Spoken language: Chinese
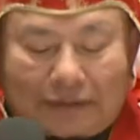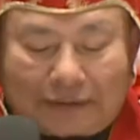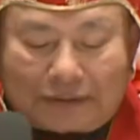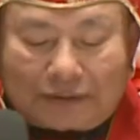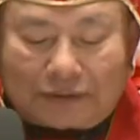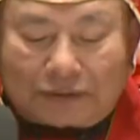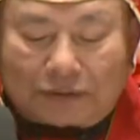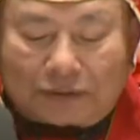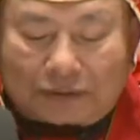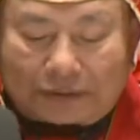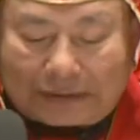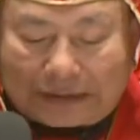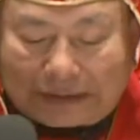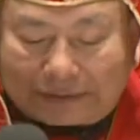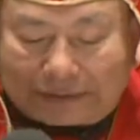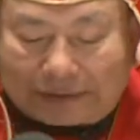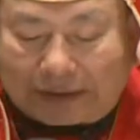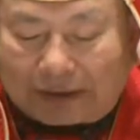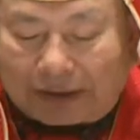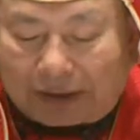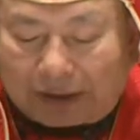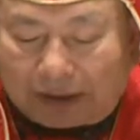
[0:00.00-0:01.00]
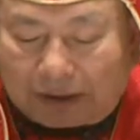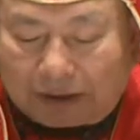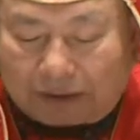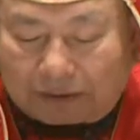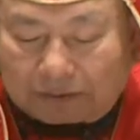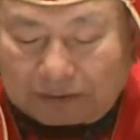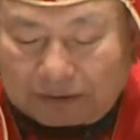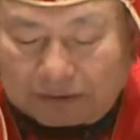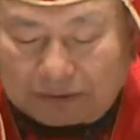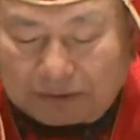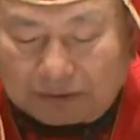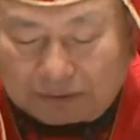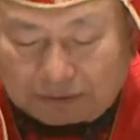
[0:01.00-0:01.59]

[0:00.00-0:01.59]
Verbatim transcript: 以后大家好好利用。